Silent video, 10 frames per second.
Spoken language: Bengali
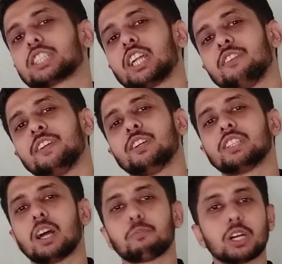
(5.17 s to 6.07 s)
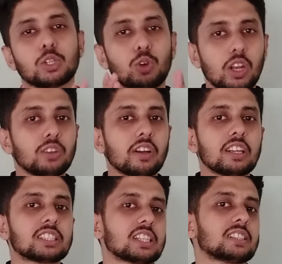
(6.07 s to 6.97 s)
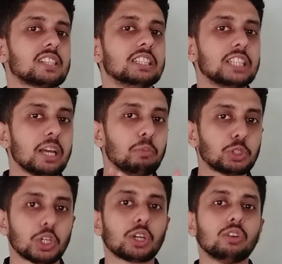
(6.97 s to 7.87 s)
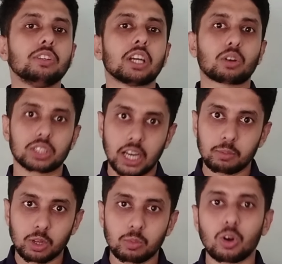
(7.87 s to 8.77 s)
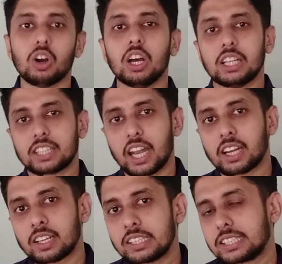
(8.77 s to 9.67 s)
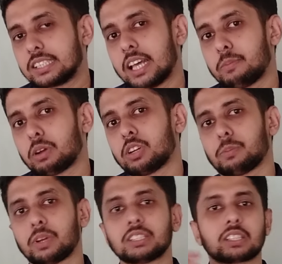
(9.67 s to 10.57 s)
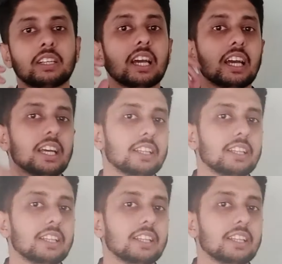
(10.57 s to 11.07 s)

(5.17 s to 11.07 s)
আজকের এই ভিডিওতে আমরা Duolingo English Test এর যেই বিষয়গুলো নিয়ে কথা বলবো তার একটি স্ন্যাপ এখন আপনার স্ক্রিনে